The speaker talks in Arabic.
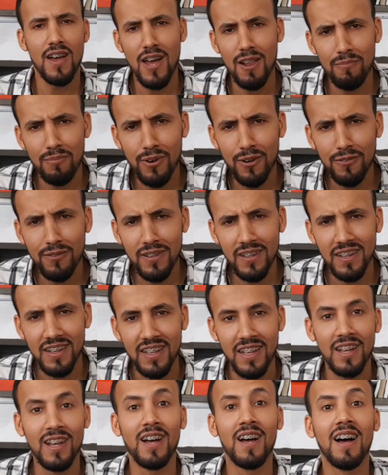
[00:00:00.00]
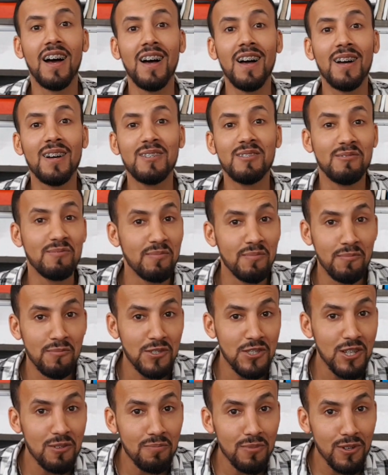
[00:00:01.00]
البروفيل اه
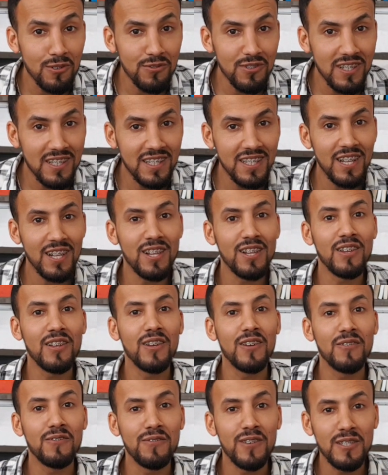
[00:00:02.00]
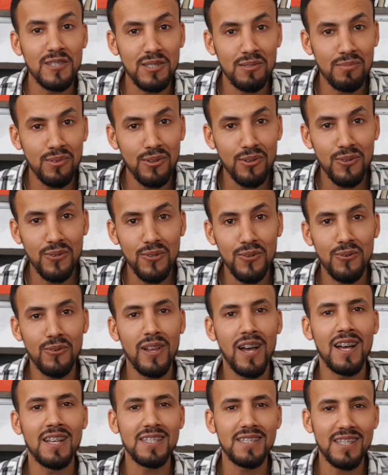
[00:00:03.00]
ماشي البروفيل ديال فيسبوك
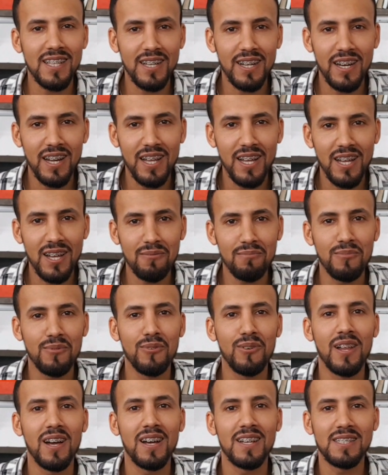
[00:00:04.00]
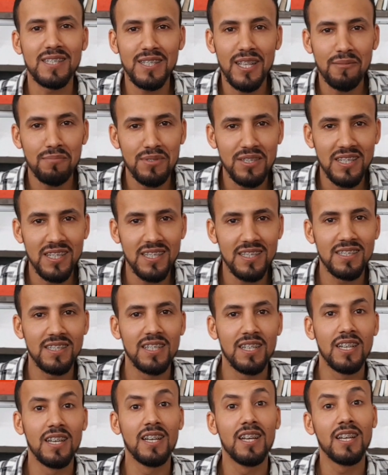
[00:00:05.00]
ولا انستغرام ولا سناب شات
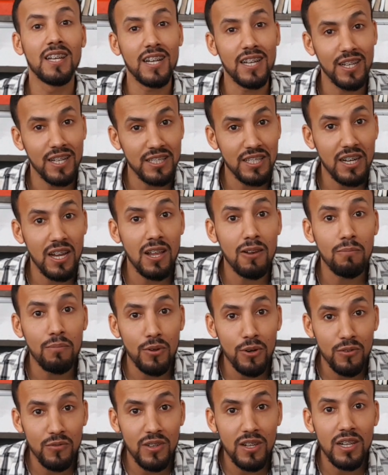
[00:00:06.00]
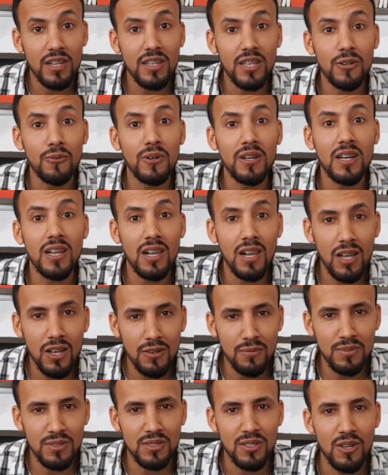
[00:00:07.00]
كنهضر على البروفيل اللي كيوكل
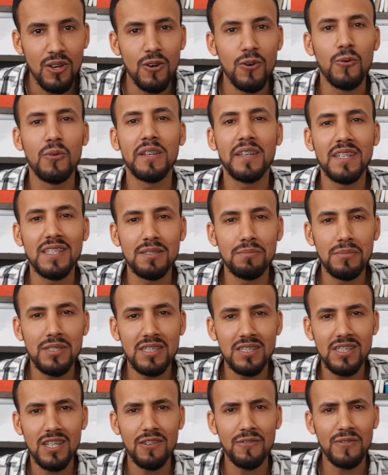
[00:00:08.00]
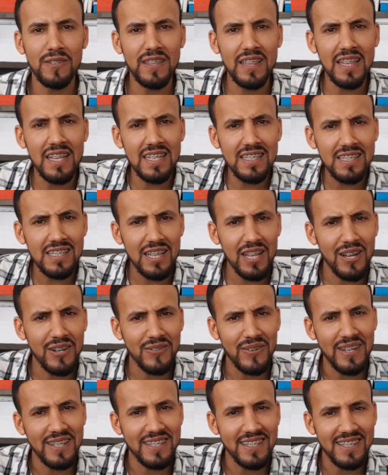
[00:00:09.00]
الخبز واللي كيتمثل في ثلاثه الحوايج